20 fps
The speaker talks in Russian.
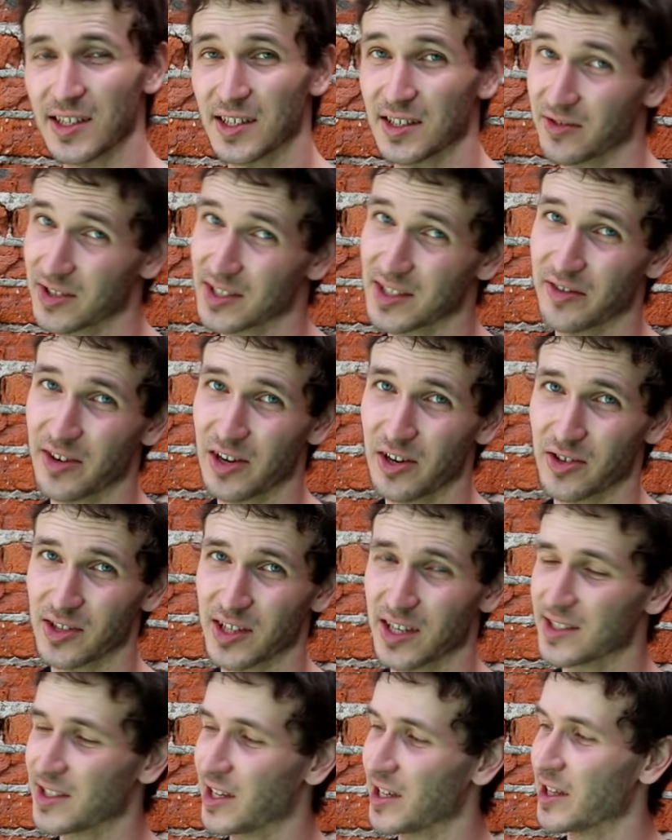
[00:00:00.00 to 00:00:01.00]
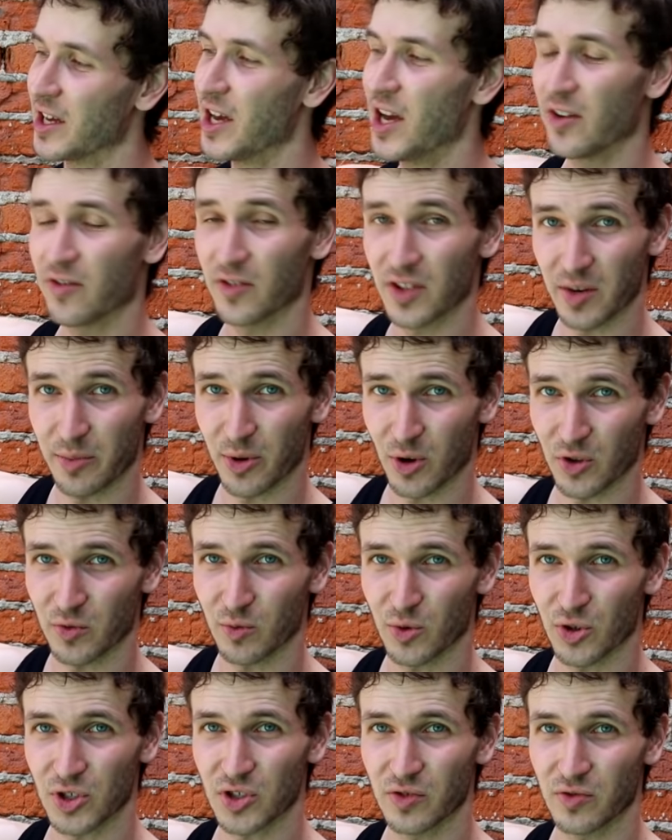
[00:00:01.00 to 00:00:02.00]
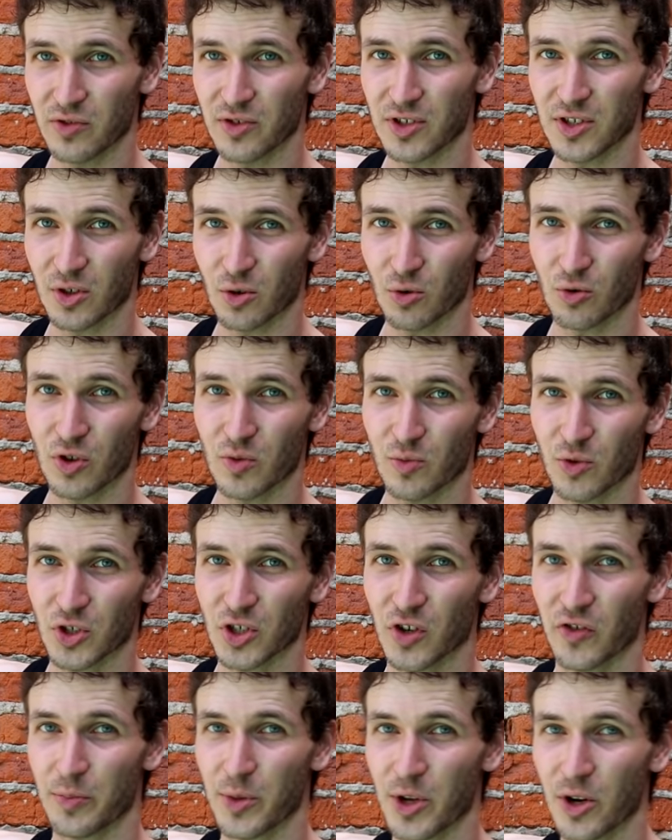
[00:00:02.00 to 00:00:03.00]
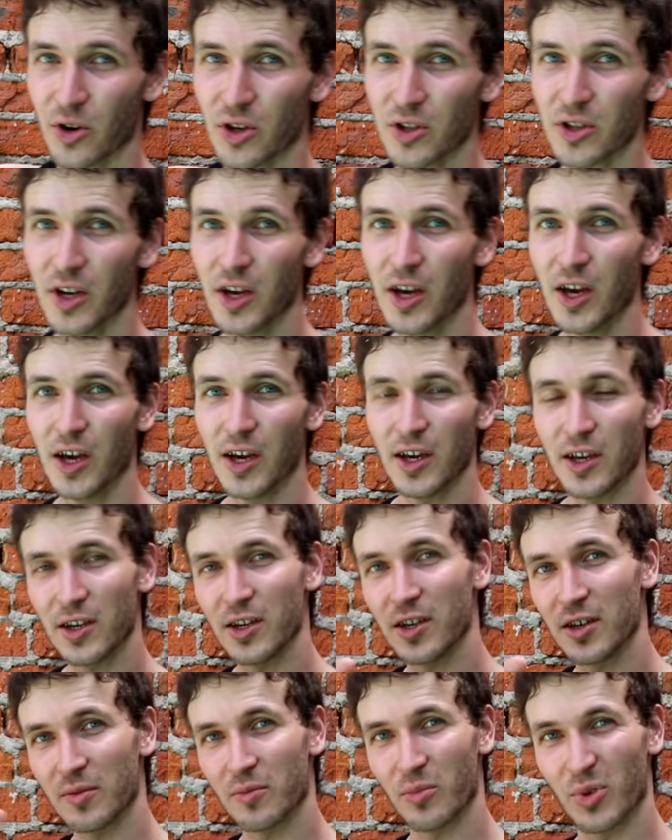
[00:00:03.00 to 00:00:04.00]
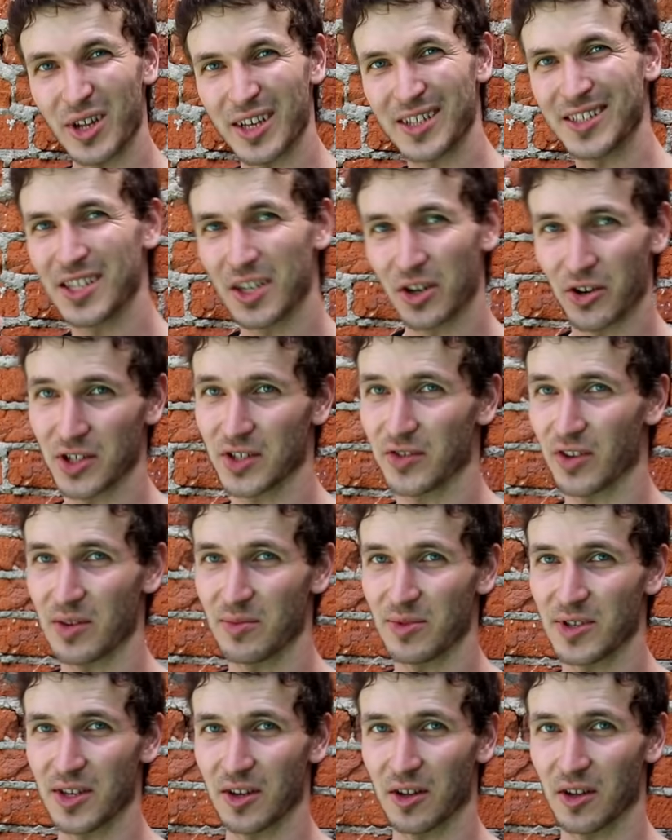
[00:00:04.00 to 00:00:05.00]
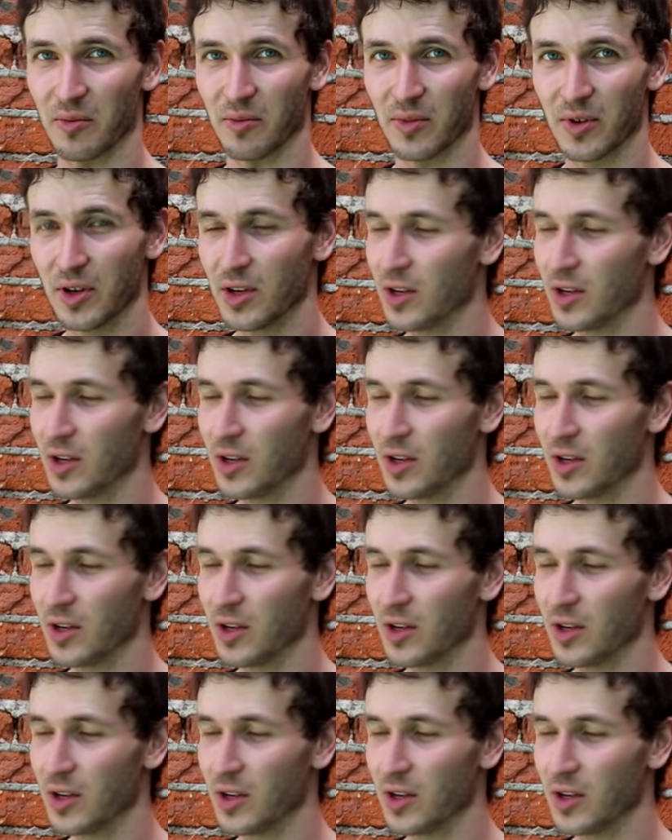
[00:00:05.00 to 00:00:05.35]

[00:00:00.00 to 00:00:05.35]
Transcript: Если вас заваливает назад, вы наоборот можете вывести руку немножко вперед и балансировать своим телом.